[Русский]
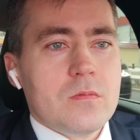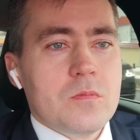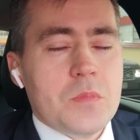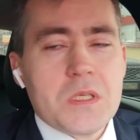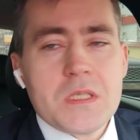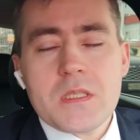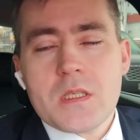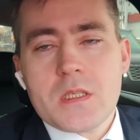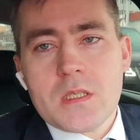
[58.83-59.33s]

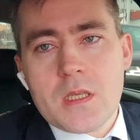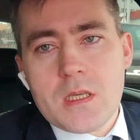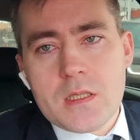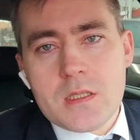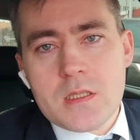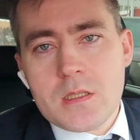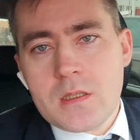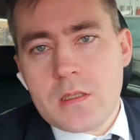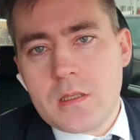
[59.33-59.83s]

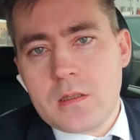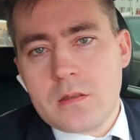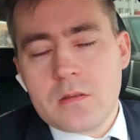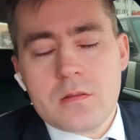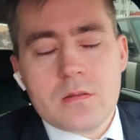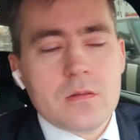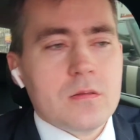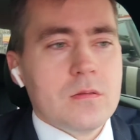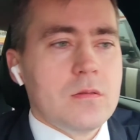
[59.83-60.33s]
бизнес-такси
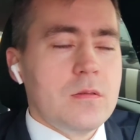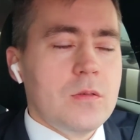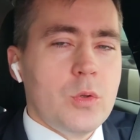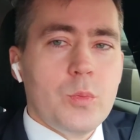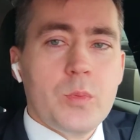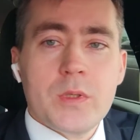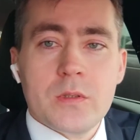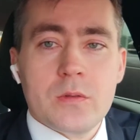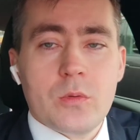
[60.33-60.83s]
или
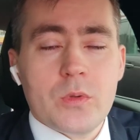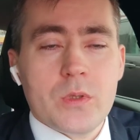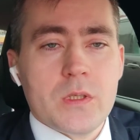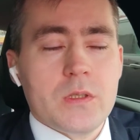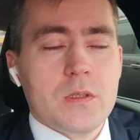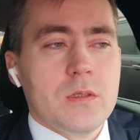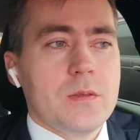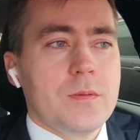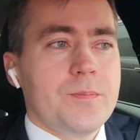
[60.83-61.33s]
любых
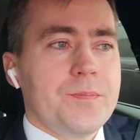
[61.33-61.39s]
других.